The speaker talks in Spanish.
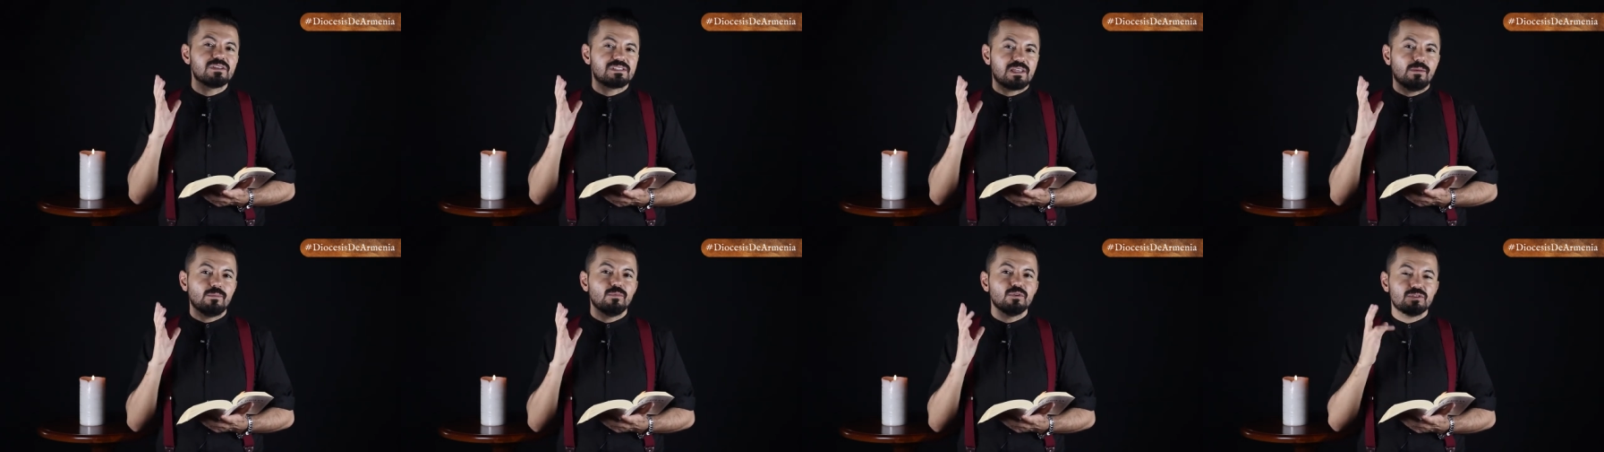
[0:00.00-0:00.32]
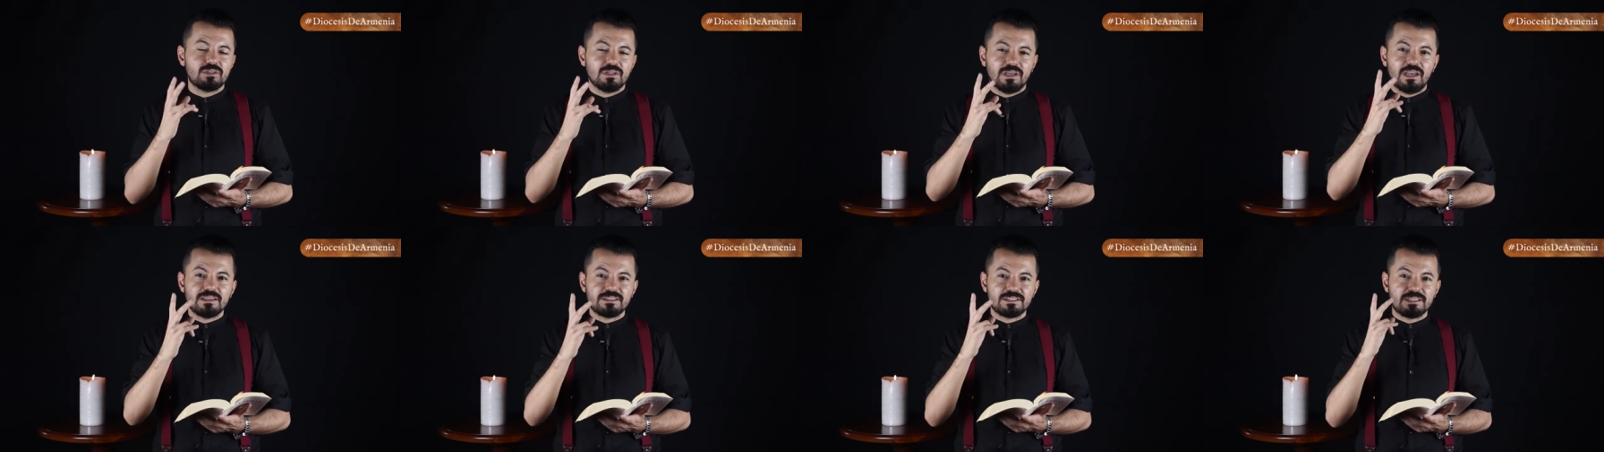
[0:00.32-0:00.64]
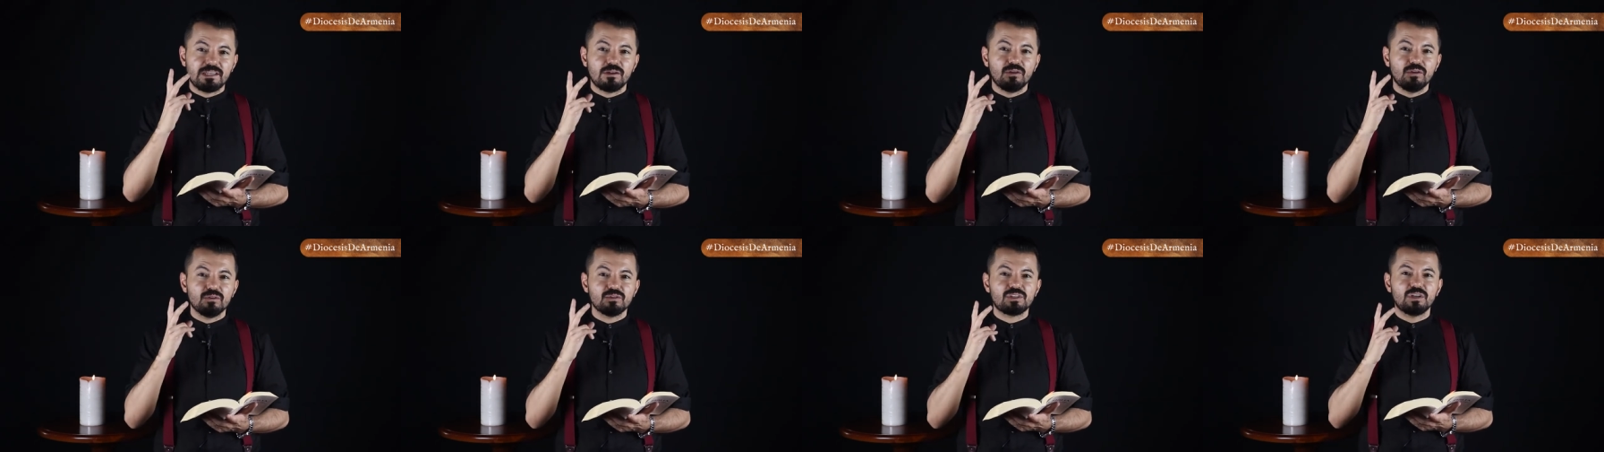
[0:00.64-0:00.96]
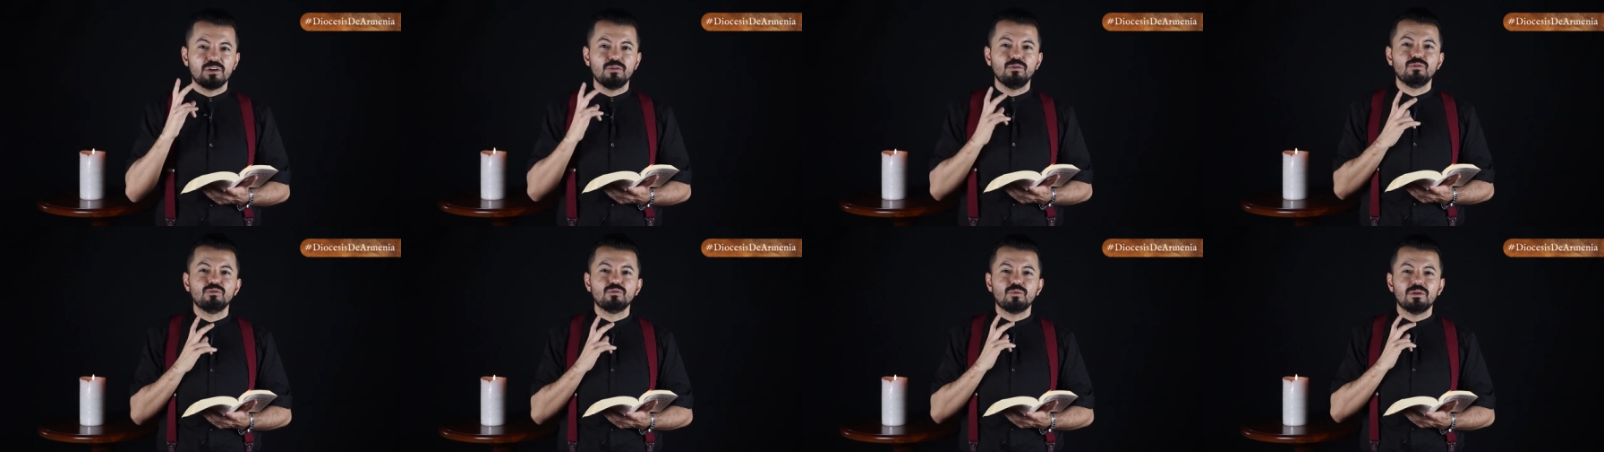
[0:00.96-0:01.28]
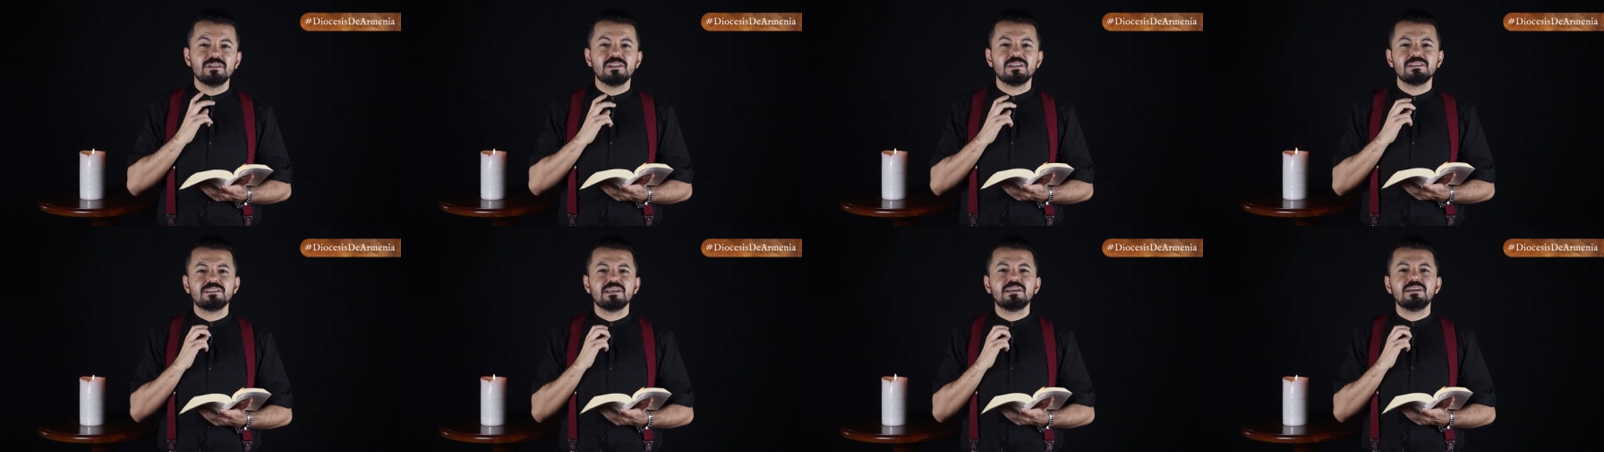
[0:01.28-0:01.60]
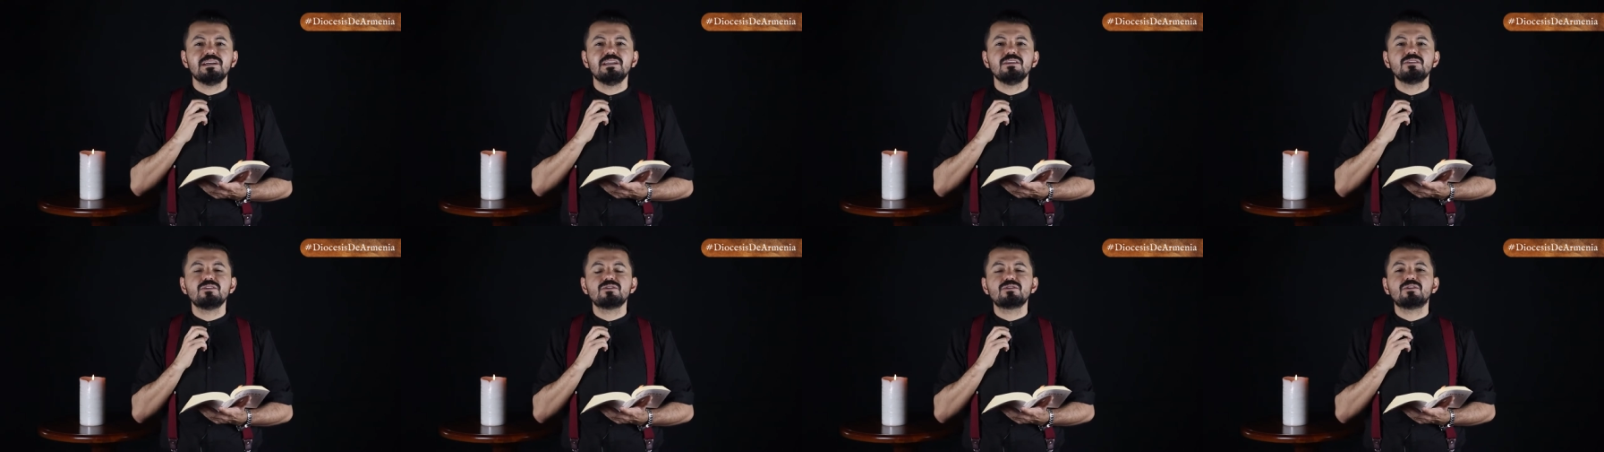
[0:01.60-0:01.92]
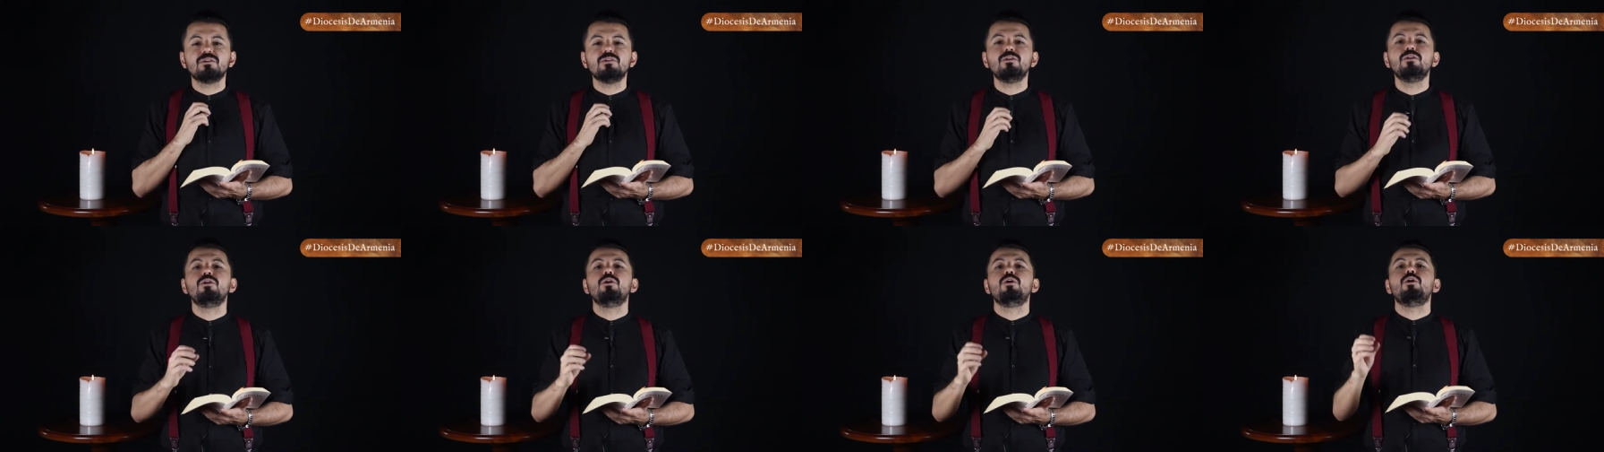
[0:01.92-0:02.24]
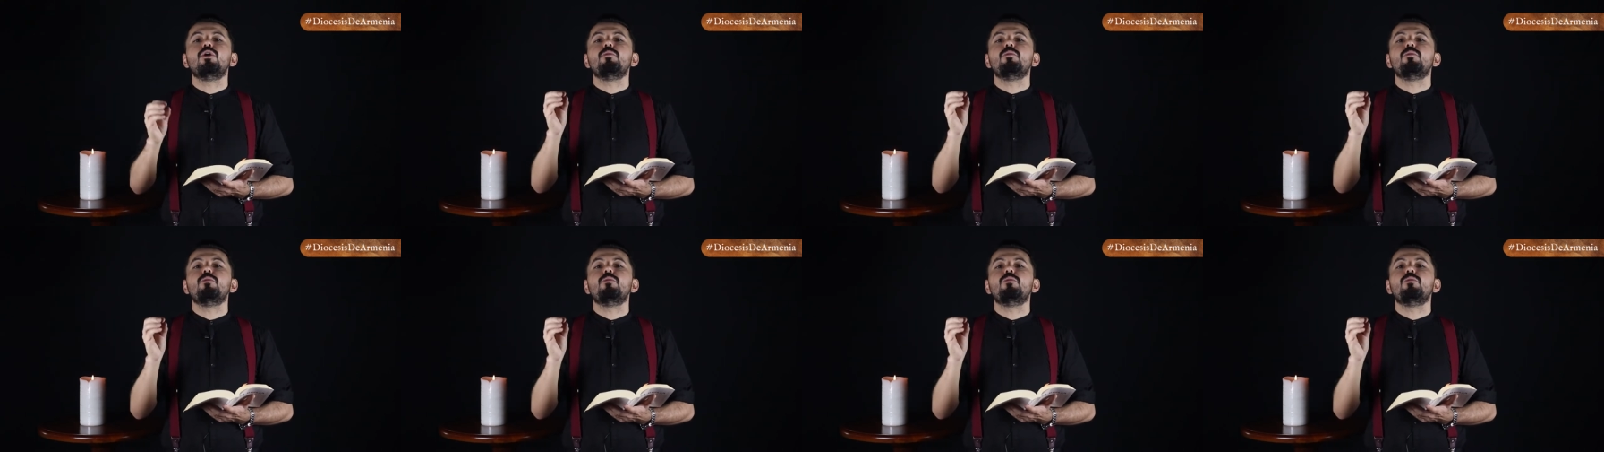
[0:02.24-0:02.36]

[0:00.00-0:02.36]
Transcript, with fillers: estamos en el siglo II antes de Cristo,